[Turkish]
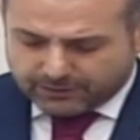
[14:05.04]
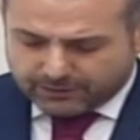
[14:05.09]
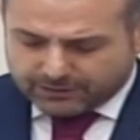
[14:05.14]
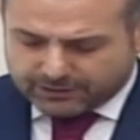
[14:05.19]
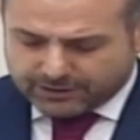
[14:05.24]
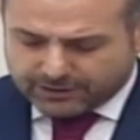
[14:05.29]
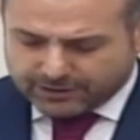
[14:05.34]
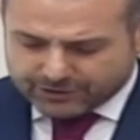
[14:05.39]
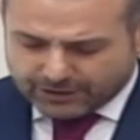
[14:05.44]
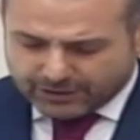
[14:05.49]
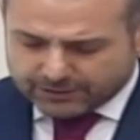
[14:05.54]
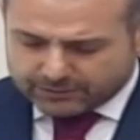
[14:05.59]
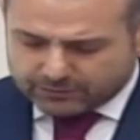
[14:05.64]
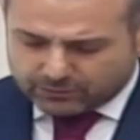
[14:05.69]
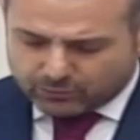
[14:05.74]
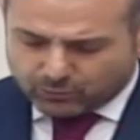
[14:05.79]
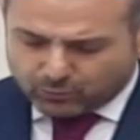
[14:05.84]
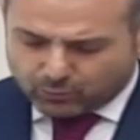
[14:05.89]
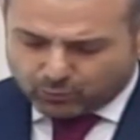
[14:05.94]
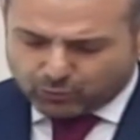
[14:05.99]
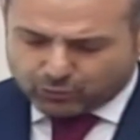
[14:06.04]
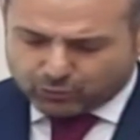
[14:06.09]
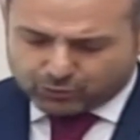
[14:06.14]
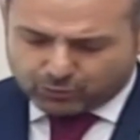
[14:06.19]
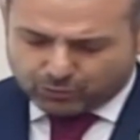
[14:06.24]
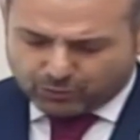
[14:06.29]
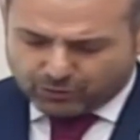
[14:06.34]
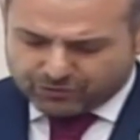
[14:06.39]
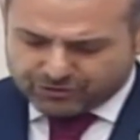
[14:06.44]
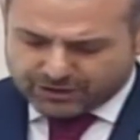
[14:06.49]
Geçen üç
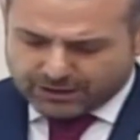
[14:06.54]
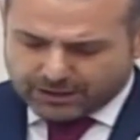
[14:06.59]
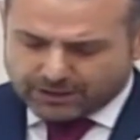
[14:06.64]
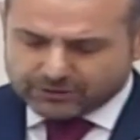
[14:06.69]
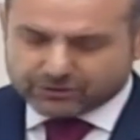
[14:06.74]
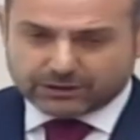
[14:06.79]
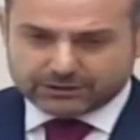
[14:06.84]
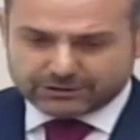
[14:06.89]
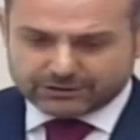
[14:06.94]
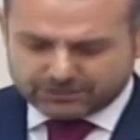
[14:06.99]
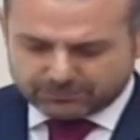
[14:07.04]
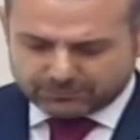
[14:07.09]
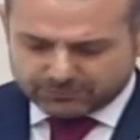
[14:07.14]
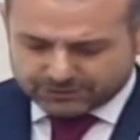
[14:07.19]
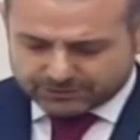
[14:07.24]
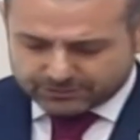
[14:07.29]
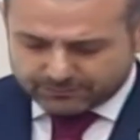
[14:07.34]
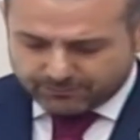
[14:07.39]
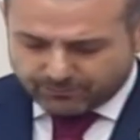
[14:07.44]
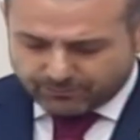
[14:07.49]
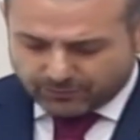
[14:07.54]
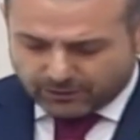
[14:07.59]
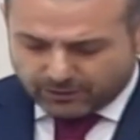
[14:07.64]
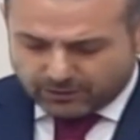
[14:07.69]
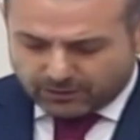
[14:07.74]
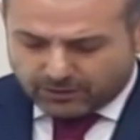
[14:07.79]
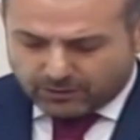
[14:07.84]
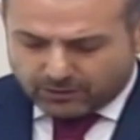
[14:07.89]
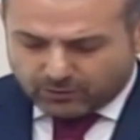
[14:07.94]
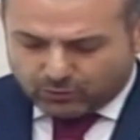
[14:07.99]
gün önce yaşadığımız
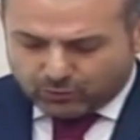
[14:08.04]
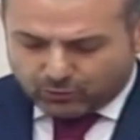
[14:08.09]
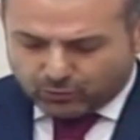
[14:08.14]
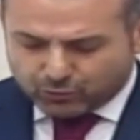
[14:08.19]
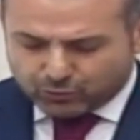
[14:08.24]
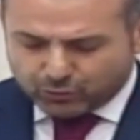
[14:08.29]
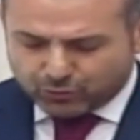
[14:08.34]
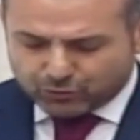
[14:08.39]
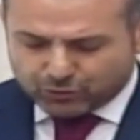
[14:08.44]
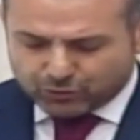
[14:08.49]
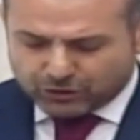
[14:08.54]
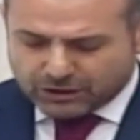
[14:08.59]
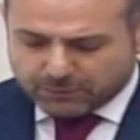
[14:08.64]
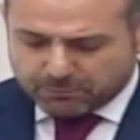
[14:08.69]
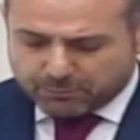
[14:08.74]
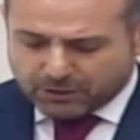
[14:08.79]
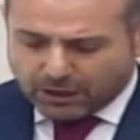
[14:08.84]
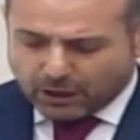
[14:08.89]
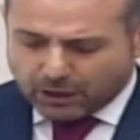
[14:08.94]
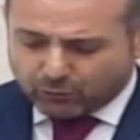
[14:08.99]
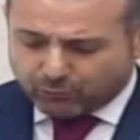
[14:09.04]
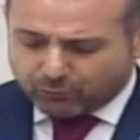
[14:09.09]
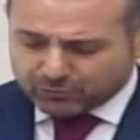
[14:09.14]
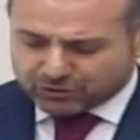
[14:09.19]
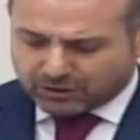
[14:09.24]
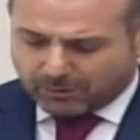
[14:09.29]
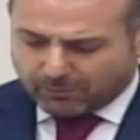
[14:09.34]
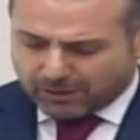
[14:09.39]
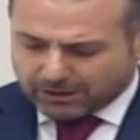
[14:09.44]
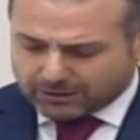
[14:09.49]
üçüncü Lig Playoff
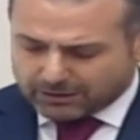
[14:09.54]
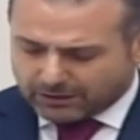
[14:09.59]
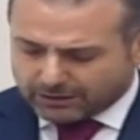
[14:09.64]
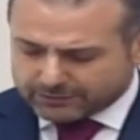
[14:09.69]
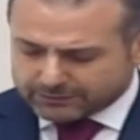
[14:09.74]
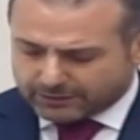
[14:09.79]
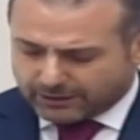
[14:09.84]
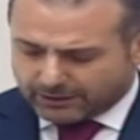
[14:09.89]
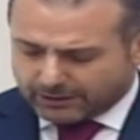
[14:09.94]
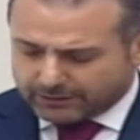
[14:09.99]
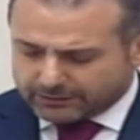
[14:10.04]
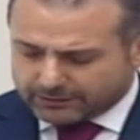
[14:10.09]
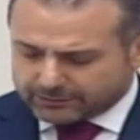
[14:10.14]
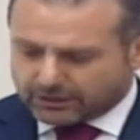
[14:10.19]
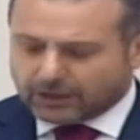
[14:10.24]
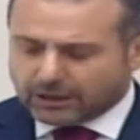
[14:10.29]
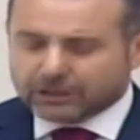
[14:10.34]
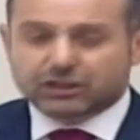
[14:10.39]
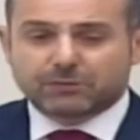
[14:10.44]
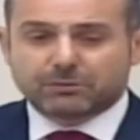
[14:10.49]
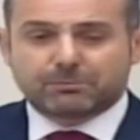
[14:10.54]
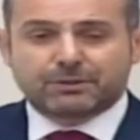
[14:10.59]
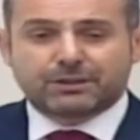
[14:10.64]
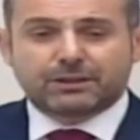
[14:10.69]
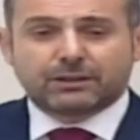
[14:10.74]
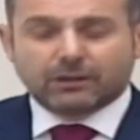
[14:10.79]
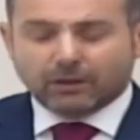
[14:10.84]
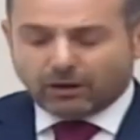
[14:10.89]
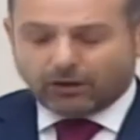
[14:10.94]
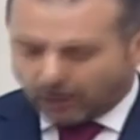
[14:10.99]
musabaklarında
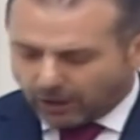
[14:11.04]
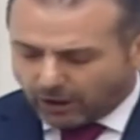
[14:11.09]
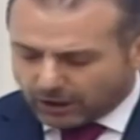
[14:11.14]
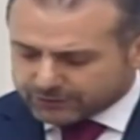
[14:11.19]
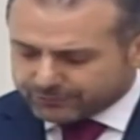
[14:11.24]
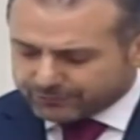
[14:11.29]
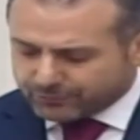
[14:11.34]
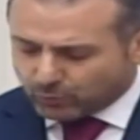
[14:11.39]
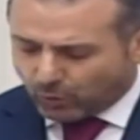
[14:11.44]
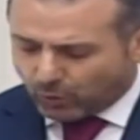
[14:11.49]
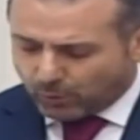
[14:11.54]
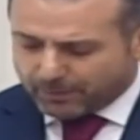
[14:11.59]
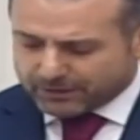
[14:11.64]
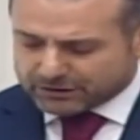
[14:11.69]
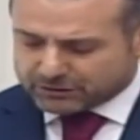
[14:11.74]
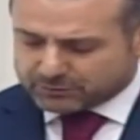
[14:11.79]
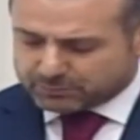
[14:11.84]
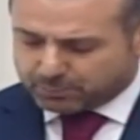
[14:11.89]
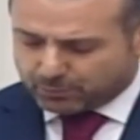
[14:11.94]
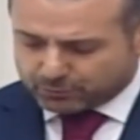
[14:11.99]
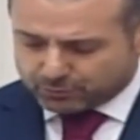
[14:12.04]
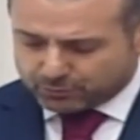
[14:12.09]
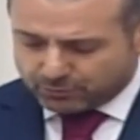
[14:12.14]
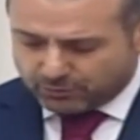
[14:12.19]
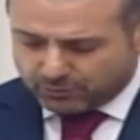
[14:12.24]
rakibi Artvin Hopa Sporu